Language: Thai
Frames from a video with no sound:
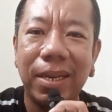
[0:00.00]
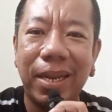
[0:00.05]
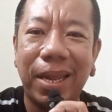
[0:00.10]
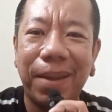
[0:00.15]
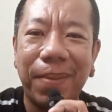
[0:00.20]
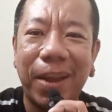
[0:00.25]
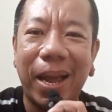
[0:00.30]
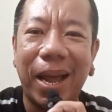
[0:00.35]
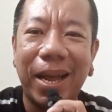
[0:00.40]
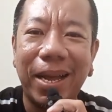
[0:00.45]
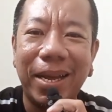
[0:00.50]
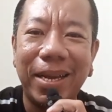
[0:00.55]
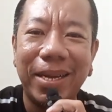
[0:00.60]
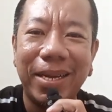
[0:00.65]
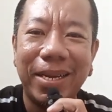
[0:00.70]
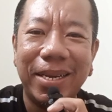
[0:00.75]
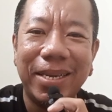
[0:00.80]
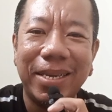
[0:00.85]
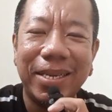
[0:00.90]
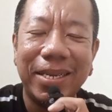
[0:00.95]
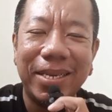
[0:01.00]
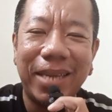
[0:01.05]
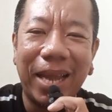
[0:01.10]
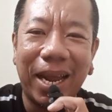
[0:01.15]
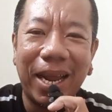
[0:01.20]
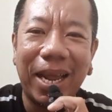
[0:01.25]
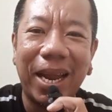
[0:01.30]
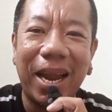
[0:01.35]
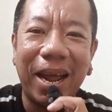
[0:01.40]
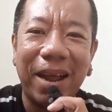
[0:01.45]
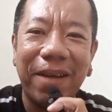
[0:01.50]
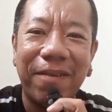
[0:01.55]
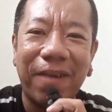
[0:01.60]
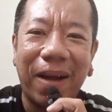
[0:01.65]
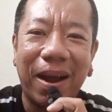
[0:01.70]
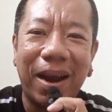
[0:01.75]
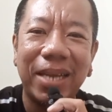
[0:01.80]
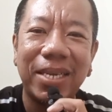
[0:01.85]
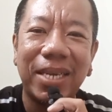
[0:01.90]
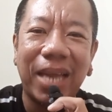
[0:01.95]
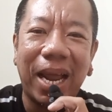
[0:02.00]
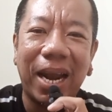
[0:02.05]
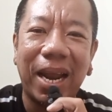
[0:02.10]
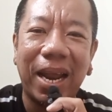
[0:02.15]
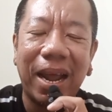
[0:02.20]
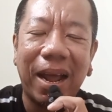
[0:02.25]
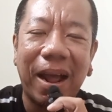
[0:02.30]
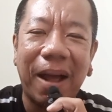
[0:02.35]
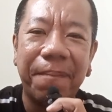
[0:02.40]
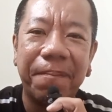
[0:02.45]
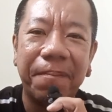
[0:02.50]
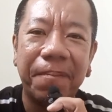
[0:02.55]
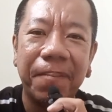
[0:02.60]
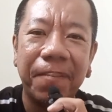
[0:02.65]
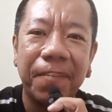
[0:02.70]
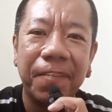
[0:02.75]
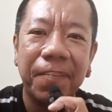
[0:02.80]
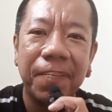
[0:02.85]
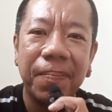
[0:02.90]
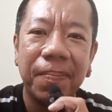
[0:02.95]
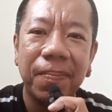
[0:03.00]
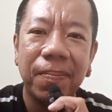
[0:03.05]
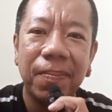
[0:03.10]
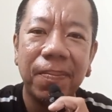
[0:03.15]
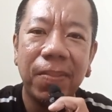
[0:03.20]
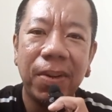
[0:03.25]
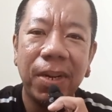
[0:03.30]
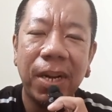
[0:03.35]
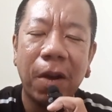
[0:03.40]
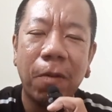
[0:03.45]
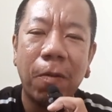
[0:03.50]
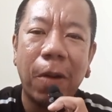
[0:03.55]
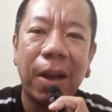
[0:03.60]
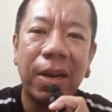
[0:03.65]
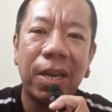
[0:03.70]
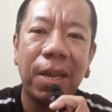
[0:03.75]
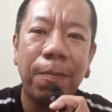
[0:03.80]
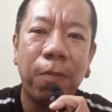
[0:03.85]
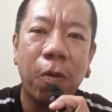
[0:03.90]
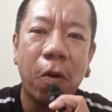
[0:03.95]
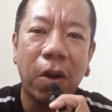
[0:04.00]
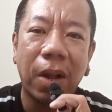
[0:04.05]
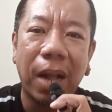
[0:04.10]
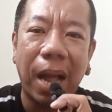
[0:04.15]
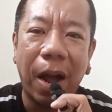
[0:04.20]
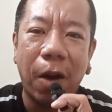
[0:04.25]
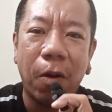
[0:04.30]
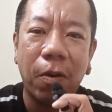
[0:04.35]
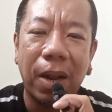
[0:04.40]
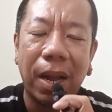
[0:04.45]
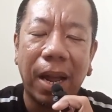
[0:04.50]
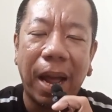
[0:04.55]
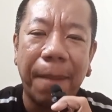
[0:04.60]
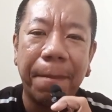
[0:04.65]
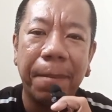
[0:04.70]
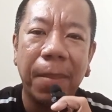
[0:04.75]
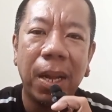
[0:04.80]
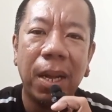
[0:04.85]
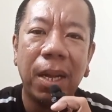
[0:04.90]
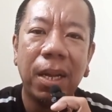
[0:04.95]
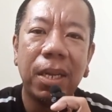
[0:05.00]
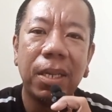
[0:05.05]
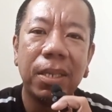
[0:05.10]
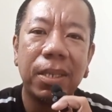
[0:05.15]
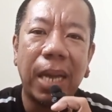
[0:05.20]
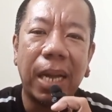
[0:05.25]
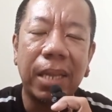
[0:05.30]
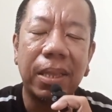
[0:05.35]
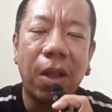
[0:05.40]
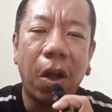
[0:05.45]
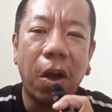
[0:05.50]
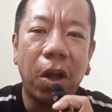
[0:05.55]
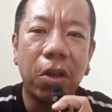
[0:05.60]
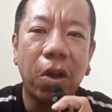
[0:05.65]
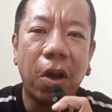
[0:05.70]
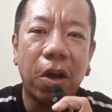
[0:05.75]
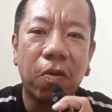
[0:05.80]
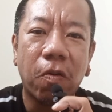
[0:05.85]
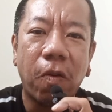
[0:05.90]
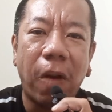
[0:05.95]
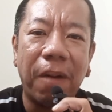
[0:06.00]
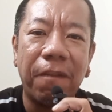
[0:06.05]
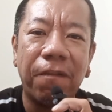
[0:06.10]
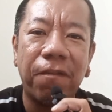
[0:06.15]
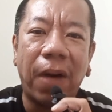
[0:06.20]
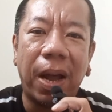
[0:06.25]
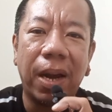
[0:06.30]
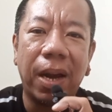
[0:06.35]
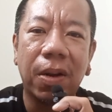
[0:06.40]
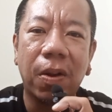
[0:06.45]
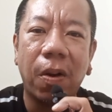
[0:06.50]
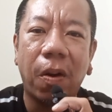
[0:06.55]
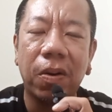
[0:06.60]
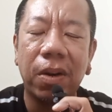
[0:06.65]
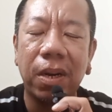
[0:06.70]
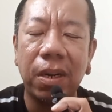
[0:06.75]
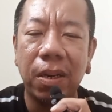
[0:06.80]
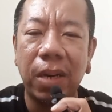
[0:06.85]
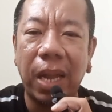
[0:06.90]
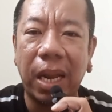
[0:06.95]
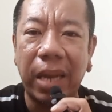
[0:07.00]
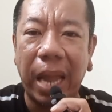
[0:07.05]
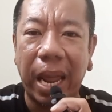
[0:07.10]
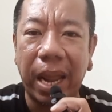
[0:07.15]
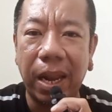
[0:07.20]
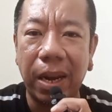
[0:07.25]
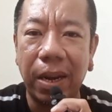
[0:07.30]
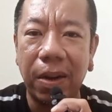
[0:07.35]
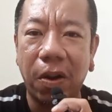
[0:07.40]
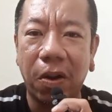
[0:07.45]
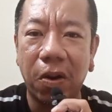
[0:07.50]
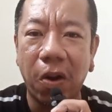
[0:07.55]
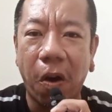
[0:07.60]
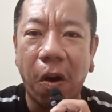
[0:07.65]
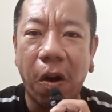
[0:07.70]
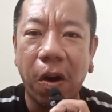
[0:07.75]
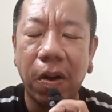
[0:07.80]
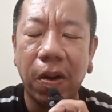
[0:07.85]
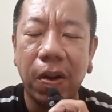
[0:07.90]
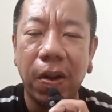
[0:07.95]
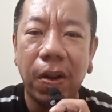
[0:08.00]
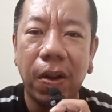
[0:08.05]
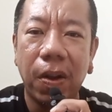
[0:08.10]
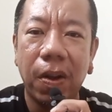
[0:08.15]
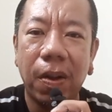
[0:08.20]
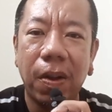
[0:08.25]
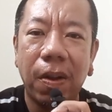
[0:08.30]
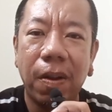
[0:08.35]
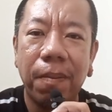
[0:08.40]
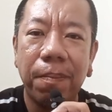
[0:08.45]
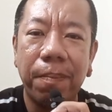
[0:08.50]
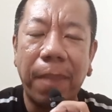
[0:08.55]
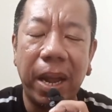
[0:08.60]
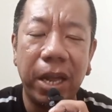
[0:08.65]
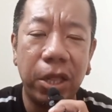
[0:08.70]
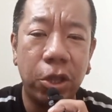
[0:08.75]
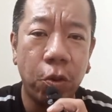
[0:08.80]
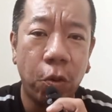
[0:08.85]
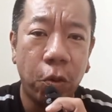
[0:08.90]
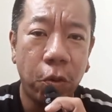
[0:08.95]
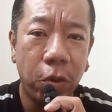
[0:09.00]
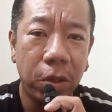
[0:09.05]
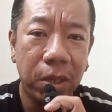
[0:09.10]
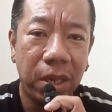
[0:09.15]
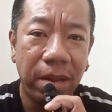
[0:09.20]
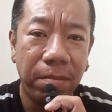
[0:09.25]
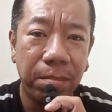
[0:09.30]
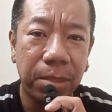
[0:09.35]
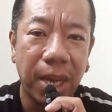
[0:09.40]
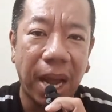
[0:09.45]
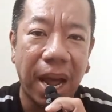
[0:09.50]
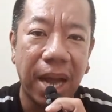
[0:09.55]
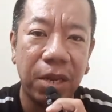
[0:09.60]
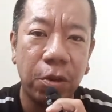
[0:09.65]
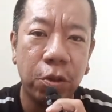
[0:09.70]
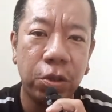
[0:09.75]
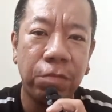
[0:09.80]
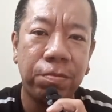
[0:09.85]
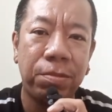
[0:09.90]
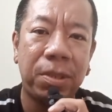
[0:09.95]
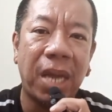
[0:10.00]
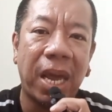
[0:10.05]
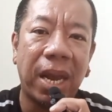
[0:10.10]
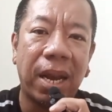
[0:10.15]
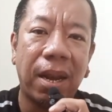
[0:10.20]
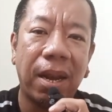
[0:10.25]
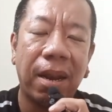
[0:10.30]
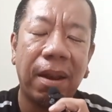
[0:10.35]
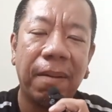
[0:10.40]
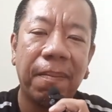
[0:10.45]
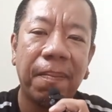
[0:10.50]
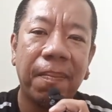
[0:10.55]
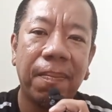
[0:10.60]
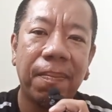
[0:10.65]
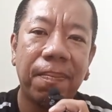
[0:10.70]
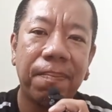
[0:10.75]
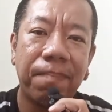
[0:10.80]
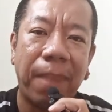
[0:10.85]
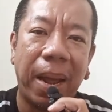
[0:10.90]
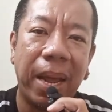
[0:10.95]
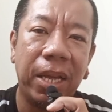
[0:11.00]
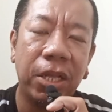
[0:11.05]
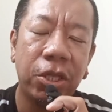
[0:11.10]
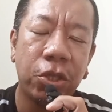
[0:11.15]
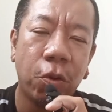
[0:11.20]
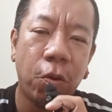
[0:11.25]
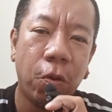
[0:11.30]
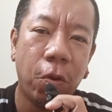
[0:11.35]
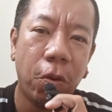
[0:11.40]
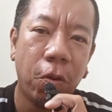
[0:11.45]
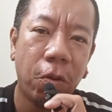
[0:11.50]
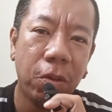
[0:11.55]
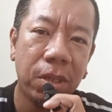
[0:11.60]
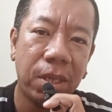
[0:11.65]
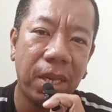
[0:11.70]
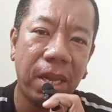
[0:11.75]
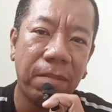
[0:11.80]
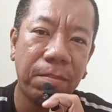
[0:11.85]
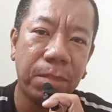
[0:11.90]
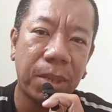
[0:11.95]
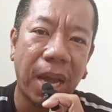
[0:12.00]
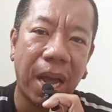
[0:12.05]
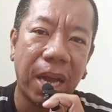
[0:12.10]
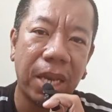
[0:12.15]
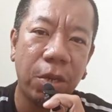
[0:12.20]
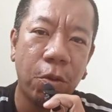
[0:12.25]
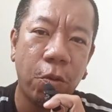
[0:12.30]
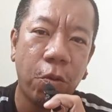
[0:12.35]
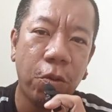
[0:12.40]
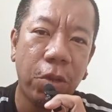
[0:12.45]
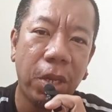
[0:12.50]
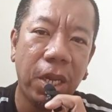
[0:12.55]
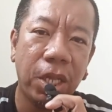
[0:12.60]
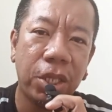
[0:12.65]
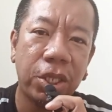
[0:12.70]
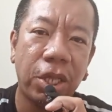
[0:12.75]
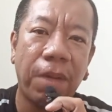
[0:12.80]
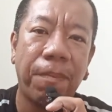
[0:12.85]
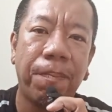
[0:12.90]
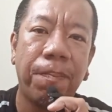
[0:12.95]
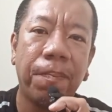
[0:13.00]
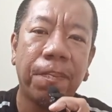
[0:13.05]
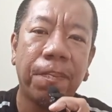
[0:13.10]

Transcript: ดีไหมฮะ เจ๋งเลยนะฟังแล้วเจ๋งเลยนะครับ เพื่อว่าที่พวกเขานะครับ จะต่อยอดความฝันของเด็กๆน้องๆ ไปสู่รุ่นทีมชาติ U17 ไปสู่รุ่นทีมชาติ U20